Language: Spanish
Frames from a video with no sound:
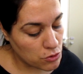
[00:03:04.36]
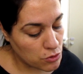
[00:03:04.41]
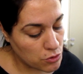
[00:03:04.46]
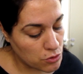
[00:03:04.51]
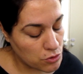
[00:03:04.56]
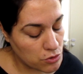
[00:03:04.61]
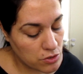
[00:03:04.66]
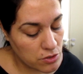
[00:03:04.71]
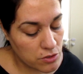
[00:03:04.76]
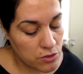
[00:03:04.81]

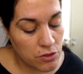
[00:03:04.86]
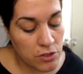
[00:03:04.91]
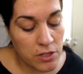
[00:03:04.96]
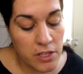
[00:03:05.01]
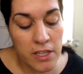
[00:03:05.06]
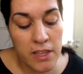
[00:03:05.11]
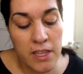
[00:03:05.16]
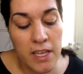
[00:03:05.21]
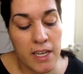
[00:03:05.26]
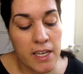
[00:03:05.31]
ojos. Nos
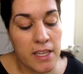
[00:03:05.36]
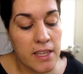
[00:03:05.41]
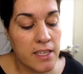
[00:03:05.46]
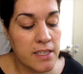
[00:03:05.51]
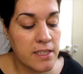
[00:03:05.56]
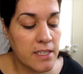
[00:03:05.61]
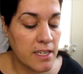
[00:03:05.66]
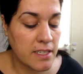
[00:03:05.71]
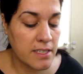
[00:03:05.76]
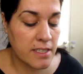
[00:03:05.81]
dice aquí
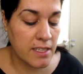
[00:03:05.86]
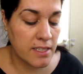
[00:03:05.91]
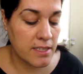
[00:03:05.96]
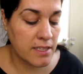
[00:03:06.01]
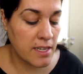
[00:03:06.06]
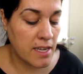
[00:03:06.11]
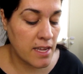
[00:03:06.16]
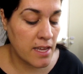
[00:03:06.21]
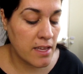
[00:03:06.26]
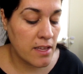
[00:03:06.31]
detrás que
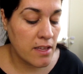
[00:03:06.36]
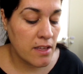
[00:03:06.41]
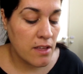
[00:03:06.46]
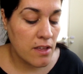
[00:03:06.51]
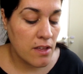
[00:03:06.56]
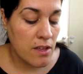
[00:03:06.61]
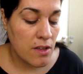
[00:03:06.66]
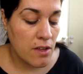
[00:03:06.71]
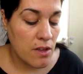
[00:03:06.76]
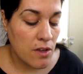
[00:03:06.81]
trae
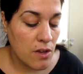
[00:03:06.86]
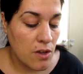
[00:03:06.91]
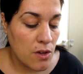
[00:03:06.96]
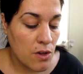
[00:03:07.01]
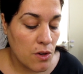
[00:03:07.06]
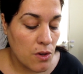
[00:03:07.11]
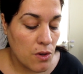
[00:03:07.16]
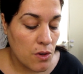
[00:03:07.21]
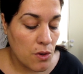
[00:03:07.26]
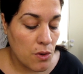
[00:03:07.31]

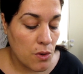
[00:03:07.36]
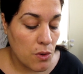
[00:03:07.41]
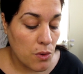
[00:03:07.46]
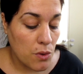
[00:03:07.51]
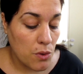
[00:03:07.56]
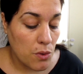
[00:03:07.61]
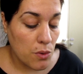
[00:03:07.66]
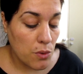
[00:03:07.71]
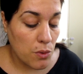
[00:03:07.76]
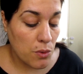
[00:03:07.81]

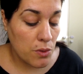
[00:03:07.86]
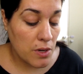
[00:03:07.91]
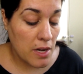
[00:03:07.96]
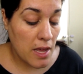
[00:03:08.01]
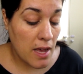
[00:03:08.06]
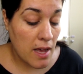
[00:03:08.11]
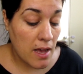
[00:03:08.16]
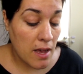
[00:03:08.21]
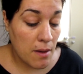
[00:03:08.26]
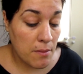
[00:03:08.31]

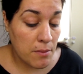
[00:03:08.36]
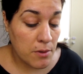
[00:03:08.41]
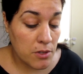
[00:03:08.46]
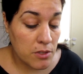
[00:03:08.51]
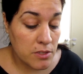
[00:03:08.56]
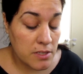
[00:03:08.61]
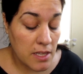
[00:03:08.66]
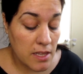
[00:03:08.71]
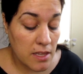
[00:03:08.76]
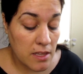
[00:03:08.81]
una
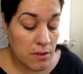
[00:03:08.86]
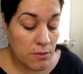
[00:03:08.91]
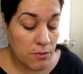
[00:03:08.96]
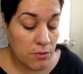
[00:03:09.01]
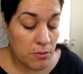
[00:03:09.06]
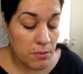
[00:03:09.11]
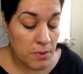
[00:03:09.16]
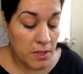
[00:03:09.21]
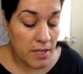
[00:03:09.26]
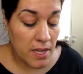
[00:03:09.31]
brocha de
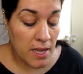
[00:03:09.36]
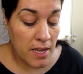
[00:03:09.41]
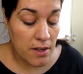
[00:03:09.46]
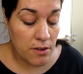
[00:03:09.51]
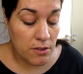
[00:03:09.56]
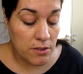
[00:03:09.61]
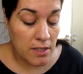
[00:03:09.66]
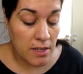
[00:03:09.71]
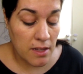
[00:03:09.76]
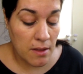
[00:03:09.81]

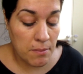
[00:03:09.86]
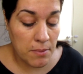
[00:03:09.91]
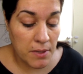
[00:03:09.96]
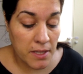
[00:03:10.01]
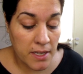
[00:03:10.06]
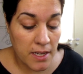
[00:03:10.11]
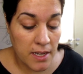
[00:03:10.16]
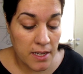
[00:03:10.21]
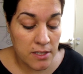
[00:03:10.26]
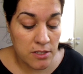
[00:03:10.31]
difuminar, otra de
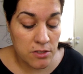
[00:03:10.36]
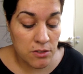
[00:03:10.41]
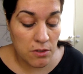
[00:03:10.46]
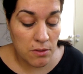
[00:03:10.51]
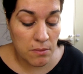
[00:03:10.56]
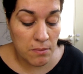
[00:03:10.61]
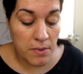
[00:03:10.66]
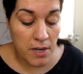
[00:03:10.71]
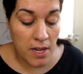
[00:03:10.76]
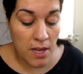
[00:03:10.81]
aplicar
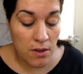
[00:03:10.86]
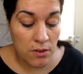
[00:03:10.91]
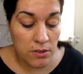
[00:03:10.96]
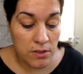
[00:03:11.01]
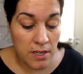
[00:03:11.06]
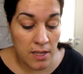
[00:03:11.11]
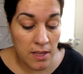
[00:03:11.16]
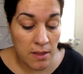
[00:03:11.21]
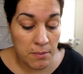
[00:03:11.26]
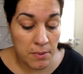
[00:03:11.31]
sombra,
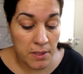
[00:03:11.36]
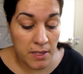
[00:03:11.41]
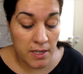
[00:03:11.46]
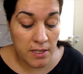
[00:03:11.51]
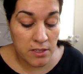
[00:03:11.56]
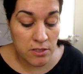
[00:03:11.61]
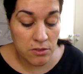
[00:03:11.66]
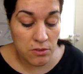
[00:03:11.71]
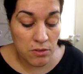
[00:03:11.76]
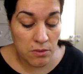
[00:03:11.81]
otra de
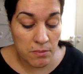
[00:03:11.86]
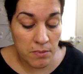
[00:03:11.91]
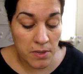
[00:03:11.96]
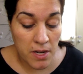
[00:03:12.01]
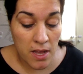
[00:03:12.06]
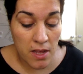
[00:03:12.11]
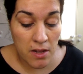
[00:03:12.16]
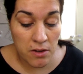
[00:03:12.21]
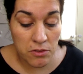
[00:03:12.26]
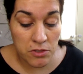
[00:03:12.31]
aplicar
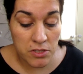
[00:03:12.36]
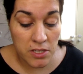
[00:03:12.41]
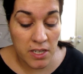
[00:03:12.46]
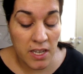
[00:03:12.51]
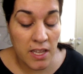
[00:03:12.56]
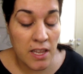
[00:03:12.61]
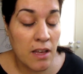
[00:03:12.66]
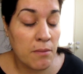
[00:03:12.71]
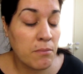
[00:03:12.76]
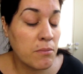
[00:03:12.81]
sombra, no sé,
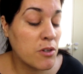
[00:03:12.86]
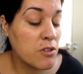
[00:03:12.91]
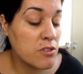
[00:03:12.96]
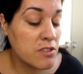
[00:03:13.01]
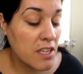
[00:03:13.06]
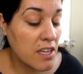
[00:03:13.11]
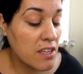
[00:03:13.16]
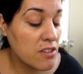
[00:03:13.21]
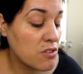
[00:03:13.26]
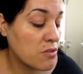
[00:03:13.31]
cada
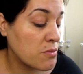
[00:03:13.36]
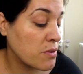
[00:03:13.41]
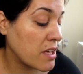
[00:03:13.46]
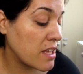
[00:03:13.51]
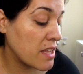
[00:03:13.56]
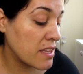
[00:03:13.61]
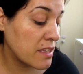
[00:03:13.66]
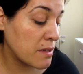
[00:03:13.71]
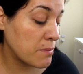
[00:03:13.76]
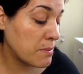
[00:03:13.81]
brocha yo os voy
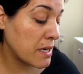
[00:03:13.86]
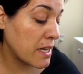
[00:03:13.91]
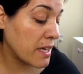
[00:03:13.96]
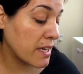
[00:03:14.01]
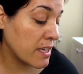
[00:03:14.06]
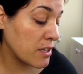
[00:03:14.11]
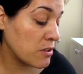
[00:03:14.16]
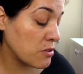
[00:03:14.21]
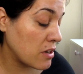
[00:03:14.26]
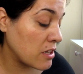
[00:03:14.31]
a decir
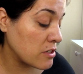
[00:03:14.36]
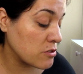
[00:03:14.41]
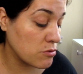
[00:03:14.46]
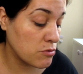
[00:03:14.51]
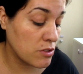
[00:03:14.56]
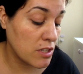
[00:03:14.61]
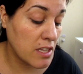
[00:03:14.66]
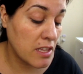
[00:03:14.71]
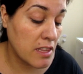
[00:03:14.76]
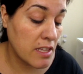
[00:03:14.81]
para qué yo las
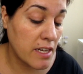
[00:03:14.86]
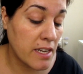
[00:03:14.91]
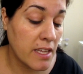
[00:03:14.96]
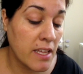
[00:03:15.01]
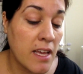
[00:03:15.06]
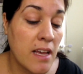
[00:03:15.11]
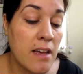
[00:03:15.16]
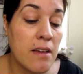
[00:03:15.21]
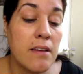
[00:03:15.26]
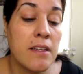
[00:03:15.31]

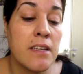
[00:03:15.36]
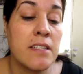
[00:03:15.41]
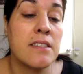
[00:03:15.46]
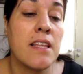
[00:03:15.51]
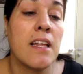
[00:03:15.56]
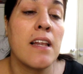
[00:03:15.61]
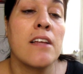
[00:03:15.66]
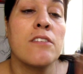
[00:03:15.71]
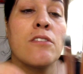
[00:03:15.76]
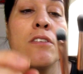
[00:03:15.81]
utilizaría.
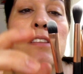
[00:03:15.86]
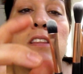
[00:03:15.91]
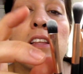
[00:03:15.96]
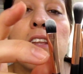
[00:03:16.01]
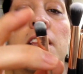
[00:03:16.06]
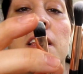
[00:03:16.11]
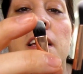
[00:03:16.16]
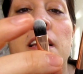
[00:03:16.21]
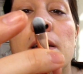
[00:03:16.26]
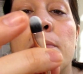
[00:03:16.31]
Esta las
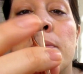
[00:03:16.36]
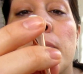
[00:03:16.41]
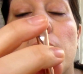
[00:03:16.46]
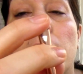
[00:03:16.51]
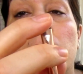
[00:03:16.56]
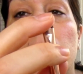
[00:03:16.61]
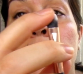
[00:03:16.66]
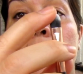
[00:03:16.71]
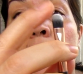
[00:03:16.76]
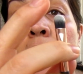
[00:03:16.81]
utilizaría
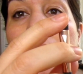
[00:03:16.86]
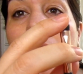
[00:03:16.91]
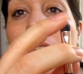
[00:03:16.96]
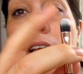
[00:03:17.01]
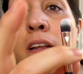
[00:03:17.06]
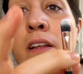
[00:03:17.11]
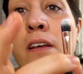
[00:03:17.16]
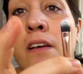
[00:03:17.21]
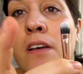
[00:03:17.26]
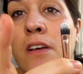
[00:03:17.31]
para
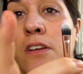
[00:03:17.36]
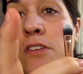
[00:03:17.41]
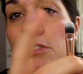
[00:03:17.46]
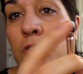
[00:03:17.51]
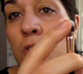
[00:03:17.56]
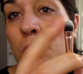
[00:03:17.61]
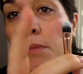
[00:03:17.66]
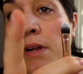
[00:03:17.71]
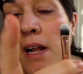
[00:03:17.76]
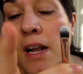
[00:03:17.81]
poner
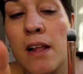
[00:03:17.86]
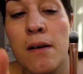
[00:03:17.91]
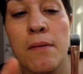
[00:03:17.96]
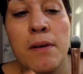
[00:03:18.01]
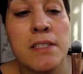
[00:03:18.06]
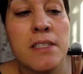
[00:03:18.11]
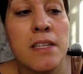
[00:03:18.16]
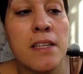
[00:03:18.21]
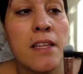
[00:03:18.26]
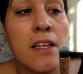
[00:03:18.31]
sombra en la
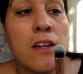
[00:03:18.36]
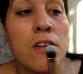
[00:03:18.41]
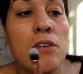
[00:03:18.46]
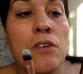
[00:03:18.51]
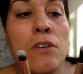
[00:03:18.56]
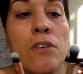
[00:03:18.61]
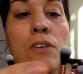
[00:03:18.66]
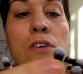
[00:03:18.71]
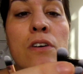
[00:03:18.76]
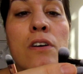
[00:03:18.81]
base del
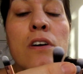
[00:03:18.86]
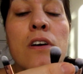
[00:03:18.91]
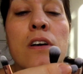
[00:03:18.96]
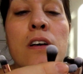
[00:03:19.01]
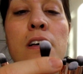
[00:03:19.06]
ojo,